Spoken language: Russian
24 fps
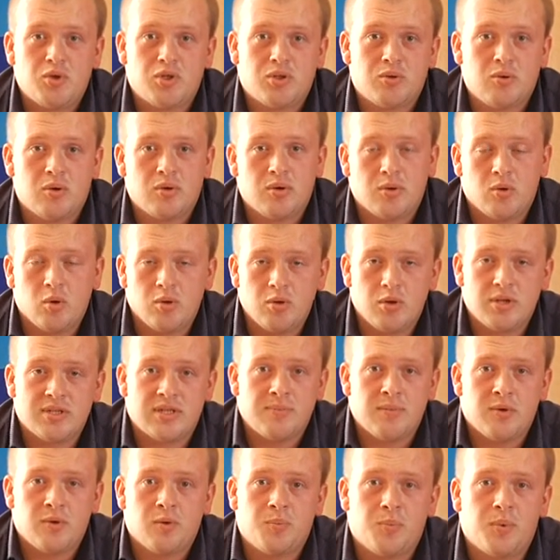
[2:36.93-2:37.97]
что
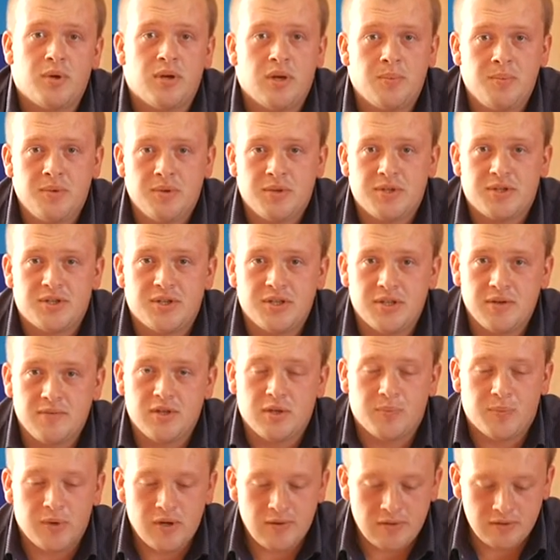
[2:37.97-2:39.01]
Кодексом об
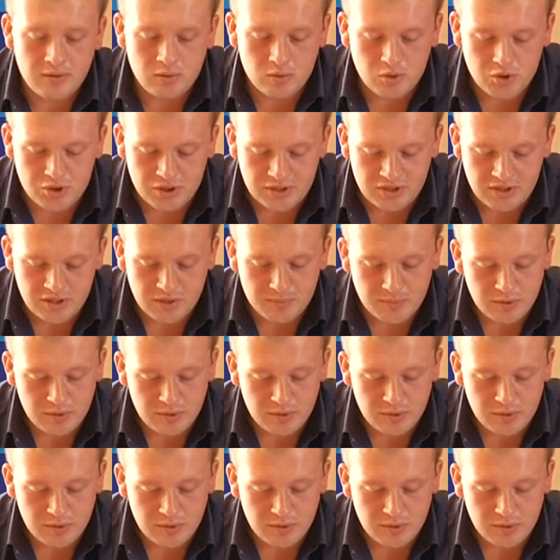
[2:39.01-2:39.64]
административных правонарушениях